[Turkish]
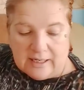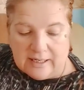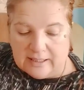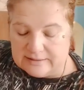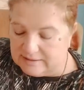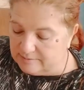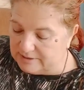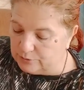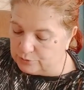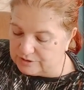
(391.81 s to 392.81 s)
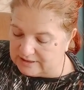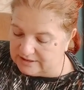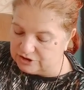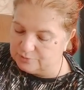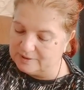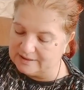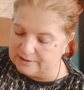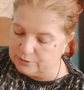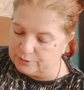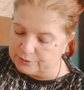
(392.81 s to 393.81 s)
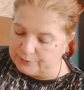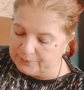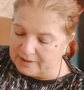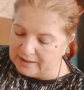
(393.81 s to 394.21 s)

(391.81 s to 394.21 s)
Ani bir yükseliş bekliyorum.